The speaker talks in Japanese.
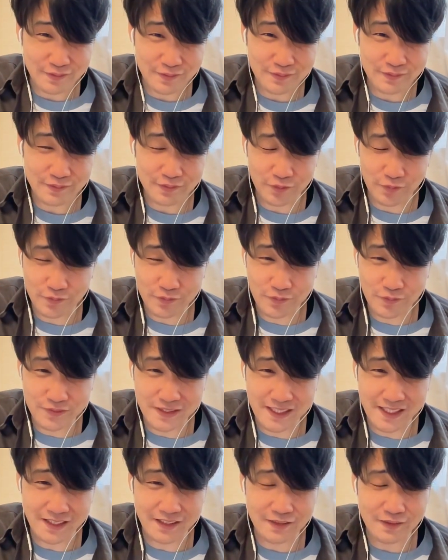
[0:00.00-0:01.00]
特
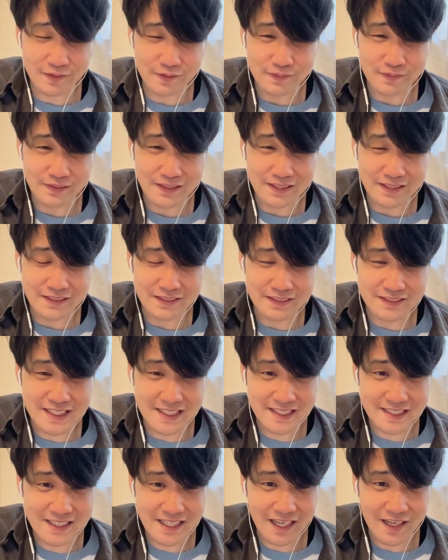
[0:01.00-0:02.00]
に
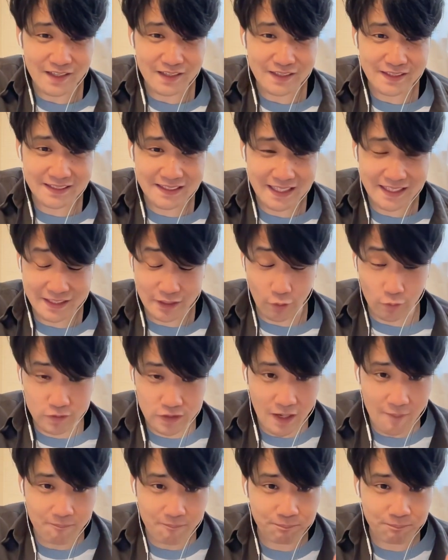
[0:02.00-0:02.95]
セシリア大王者。